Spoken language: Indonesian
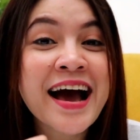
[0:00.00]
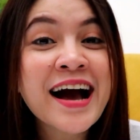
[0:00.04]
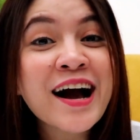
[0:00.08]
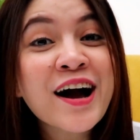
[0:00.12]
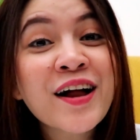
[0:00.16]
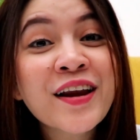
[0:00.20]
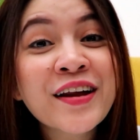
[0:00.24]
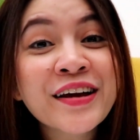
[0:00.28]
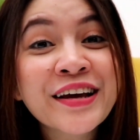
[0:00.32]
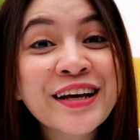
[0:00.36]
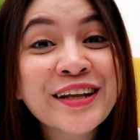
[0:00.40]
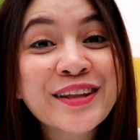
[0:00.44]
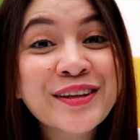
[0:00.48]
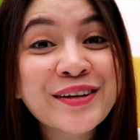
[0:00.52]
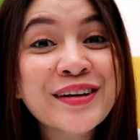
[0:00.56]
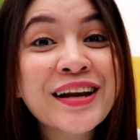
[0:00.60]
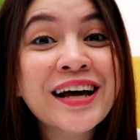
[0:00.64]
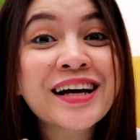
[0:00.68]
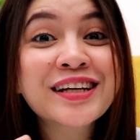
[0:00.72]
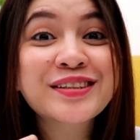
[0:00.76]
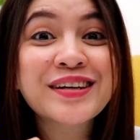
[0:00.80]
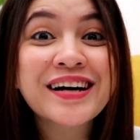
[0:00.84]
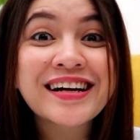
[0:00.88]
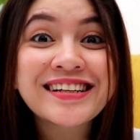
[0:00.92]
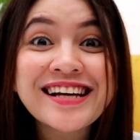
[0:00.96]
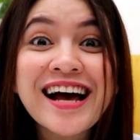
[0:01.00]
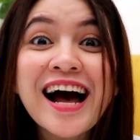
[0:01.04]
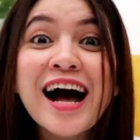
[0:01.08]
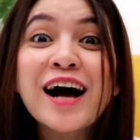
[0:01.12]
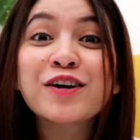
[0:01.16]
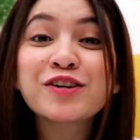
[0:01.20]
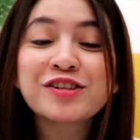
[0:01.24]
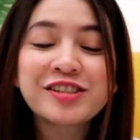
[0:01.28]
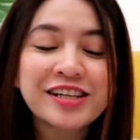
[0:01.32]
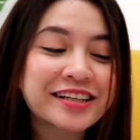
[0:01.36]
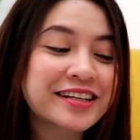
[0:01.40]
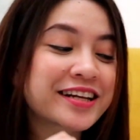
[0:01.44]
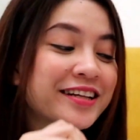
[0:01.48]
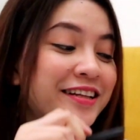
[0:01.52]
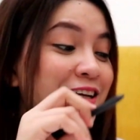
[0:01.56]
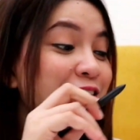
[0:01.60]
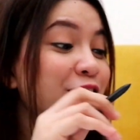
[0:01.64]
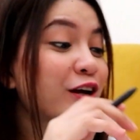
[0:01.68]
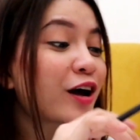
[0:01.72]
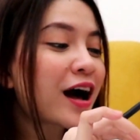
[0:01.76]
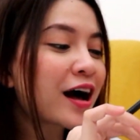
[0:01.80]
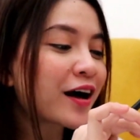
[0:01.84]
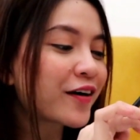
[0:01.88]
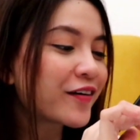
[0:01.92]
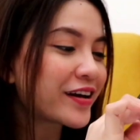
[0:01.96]
Nah kalau gitu langsung aja aku cek di
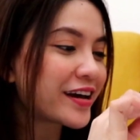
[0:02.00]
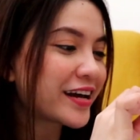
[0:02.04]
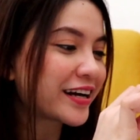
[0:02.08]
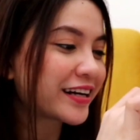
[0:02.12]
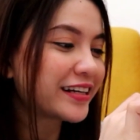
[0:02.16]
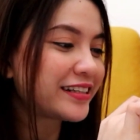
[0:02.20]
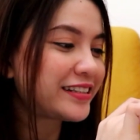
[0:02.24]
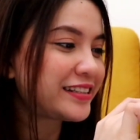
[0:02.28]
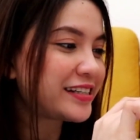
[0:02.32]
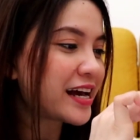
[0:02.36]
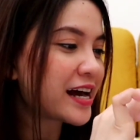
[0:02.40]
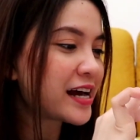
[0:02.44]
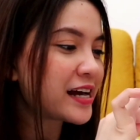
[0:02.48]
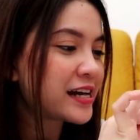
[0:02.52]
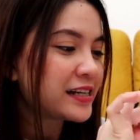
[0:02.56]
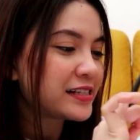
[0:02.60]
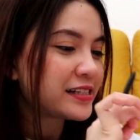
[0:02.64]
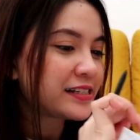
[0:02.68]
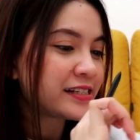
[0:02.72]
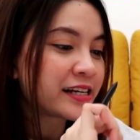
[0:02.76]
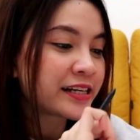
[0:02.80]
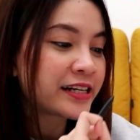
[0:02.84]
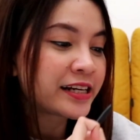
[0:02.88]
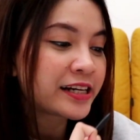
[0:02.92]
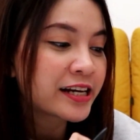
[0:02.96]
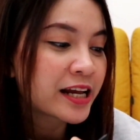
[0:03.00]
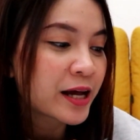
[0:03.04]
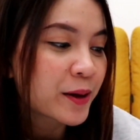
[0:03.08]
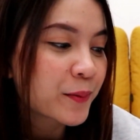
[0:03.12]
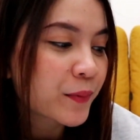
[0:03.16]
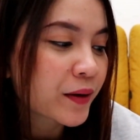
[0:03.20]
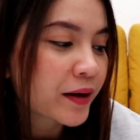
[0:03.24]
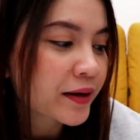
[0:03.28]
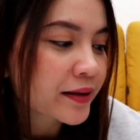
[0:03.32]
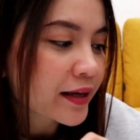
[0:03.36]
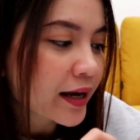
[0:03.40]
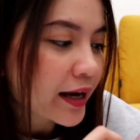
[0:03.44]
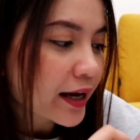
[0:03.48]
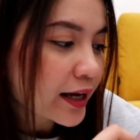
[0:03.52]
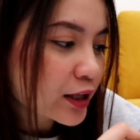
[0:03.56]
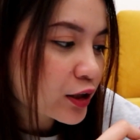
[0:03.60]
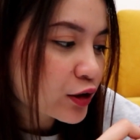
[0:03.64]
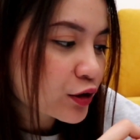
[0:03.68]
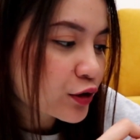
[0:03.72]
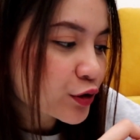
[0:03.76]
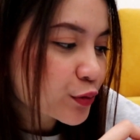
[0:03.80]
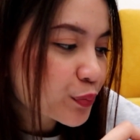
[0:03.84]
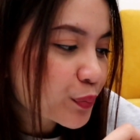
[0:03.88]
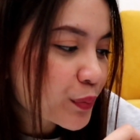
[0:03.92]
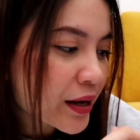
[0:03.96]
tiktok aku ya guys ya Jadi namanya
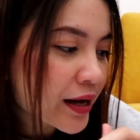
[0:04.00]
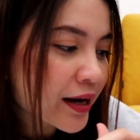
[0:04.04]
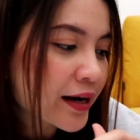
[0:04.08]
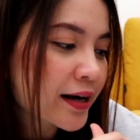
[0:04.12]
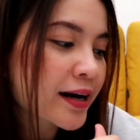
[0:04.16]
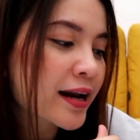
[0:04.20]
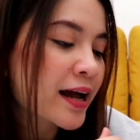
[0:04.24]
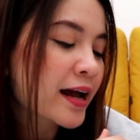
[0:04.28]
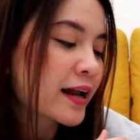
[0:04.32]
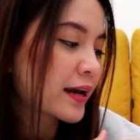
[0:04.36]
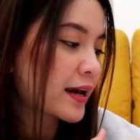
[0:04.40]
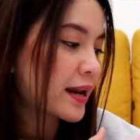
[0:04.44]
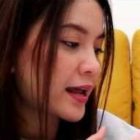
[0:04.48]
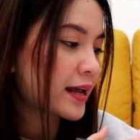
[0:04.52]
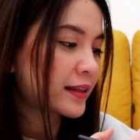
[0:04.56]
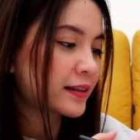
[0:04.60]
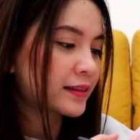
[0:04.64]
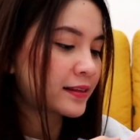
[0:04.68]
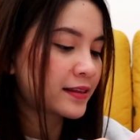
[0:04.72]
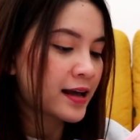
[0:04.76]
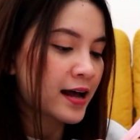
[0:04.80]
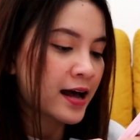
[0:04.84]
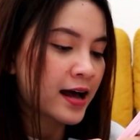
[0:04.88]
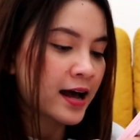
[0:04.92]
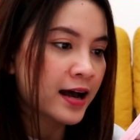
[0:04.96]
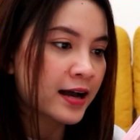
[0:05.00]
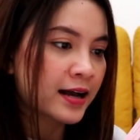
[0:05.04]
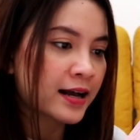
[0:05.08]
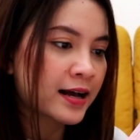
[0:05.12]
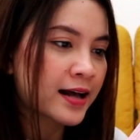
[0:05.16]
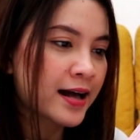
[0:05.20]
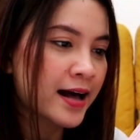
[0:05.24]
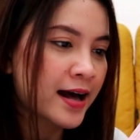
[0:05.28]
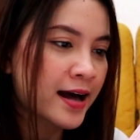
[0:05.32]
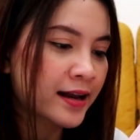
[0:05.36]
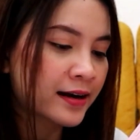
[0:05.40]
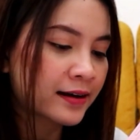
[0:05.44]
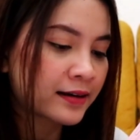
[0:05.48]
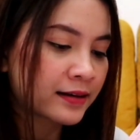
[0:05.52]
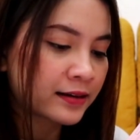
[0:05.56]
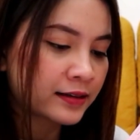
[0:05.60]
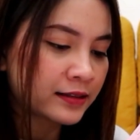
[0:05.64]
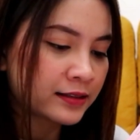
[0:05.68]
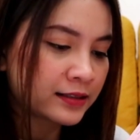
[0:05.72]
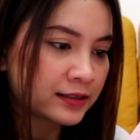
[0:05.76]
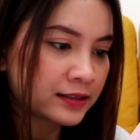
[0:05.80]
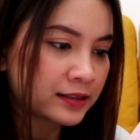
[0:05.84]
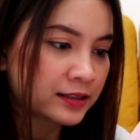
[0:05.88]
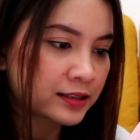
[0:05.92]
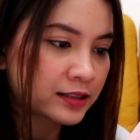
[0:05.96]
itu Bernadetta
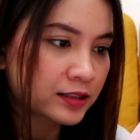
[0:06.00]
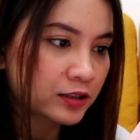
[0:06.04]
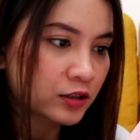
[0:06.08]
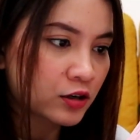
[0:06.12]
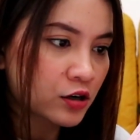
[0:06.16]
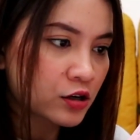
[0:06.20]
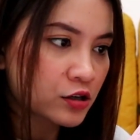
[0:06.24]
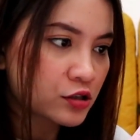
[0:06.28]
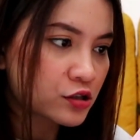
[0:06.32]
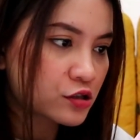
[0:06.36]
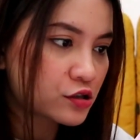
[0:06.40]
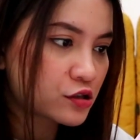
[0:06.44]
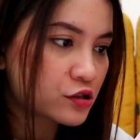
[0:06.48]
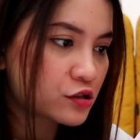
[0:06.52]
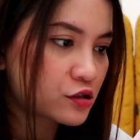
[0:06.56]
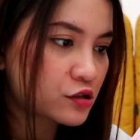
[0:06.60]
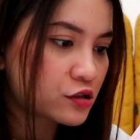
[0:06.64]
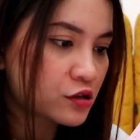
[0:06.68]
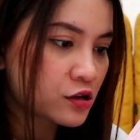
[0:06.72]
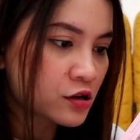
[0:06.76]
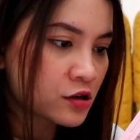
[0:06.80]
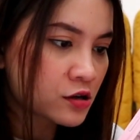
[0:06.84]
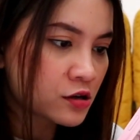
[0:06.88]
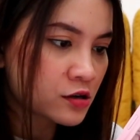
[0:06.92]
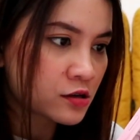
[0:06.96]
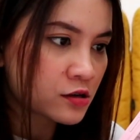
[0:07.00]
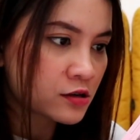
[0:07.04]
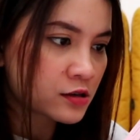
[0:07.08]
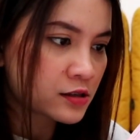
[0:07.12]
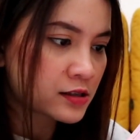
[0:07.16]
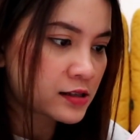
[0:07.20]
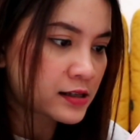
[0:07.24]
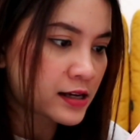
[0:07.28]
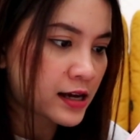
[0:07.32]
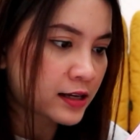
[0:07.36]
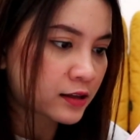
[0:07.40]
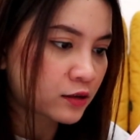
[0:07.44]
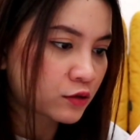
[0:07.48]
Garnis 01